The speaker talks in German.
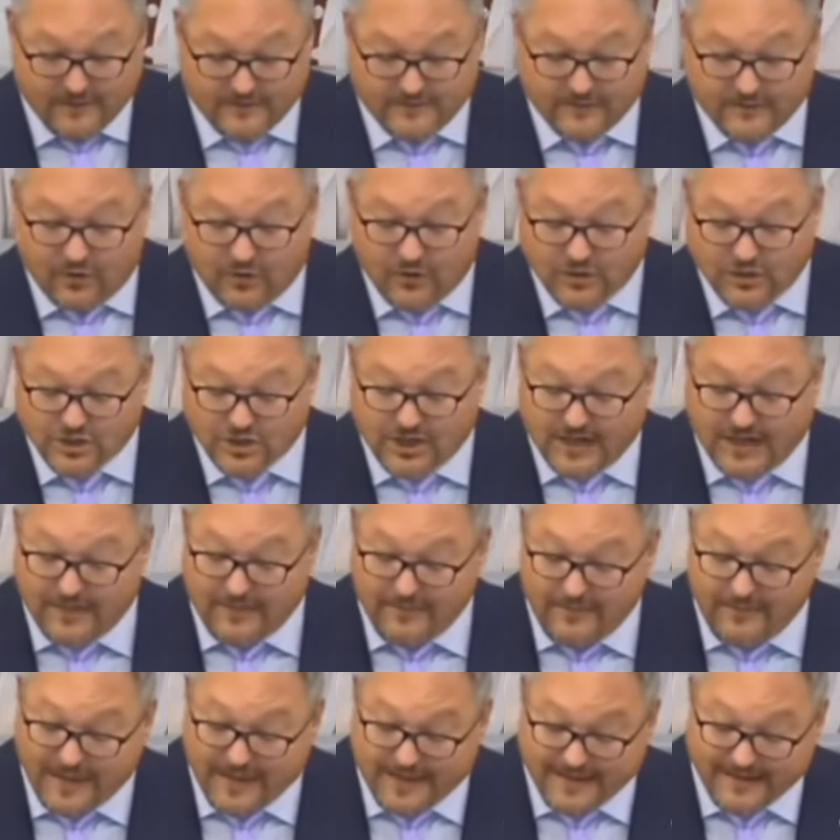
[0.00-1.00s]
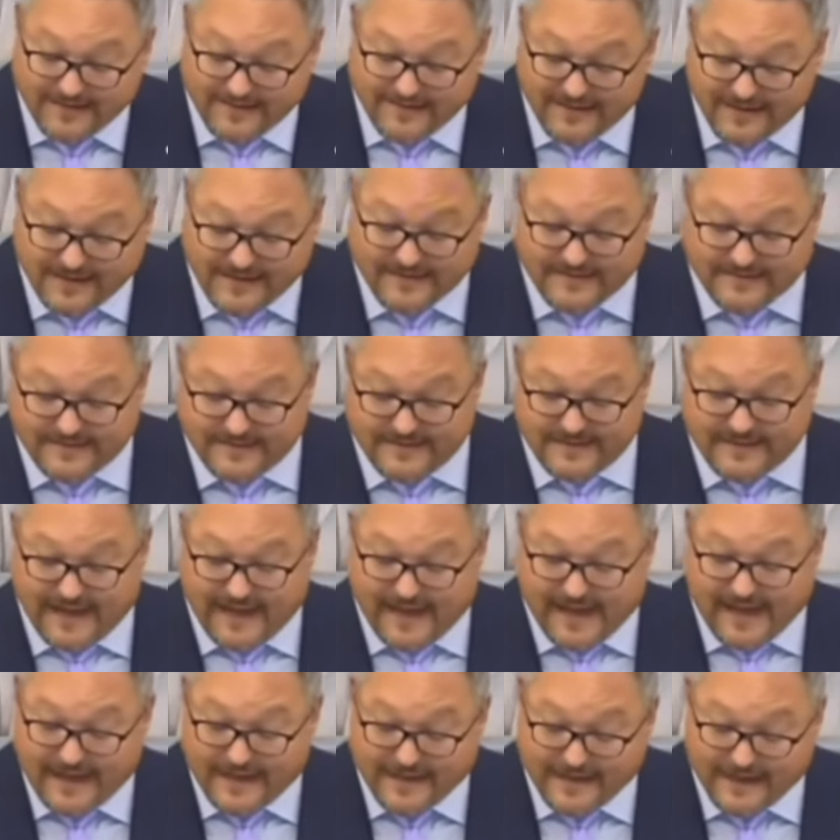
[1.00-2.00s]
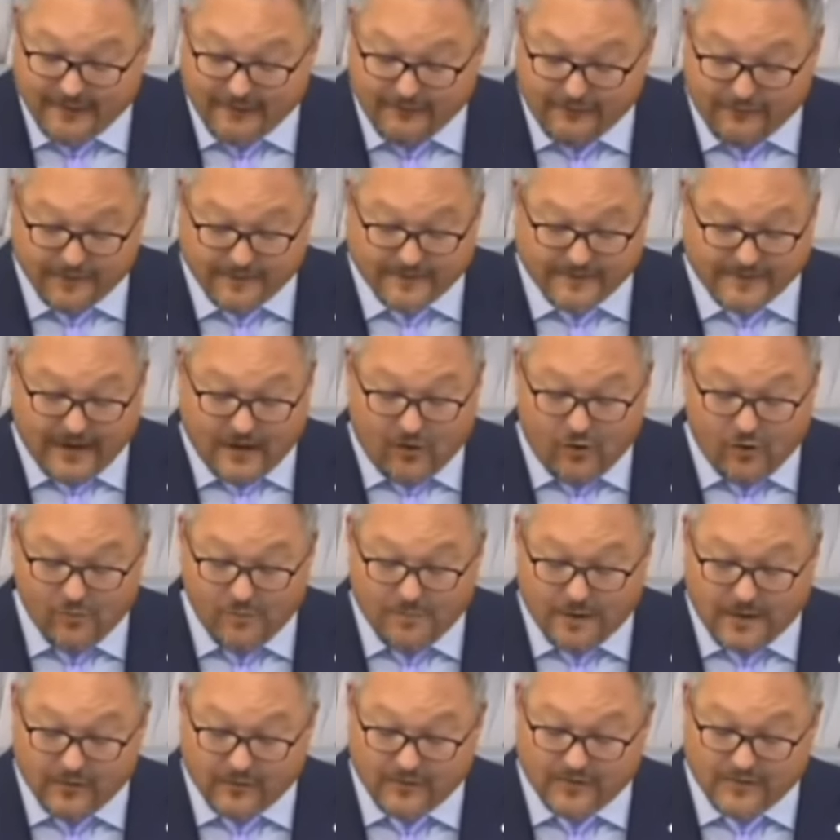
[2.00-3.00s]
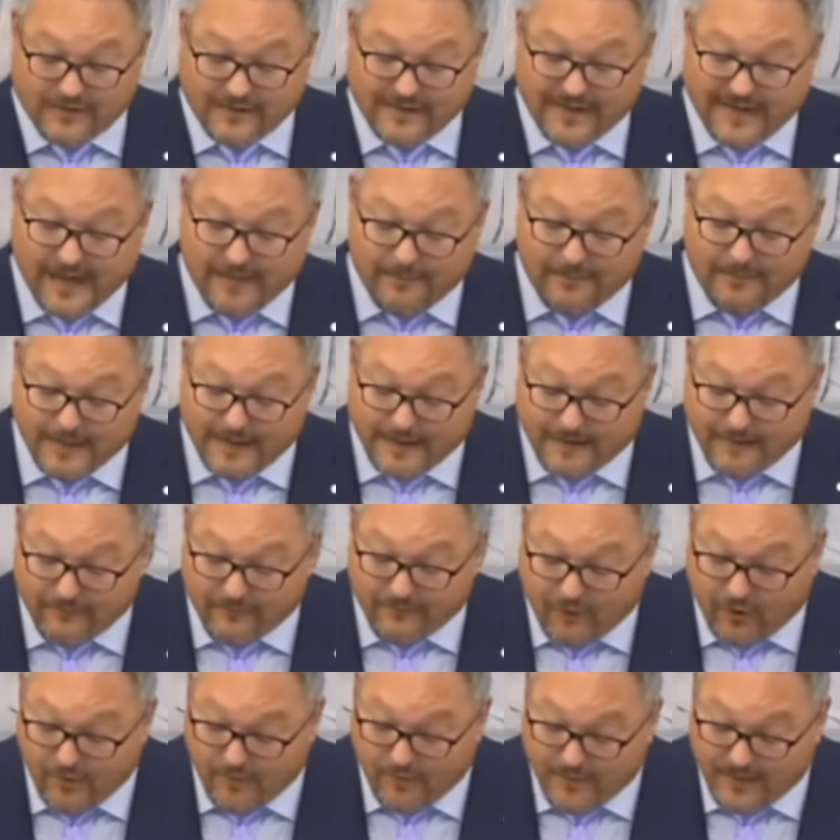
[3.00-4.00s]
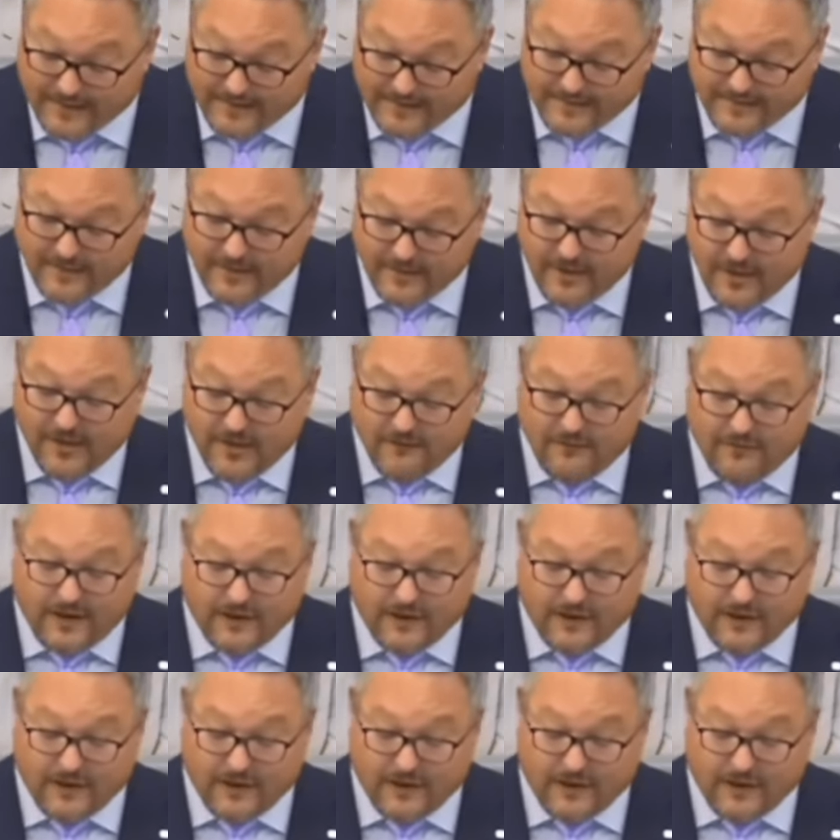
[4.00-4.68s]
Was Deutschland in mehr als 60 Jahren an Vertrauen bei unseren Nachbarn erworben hatte,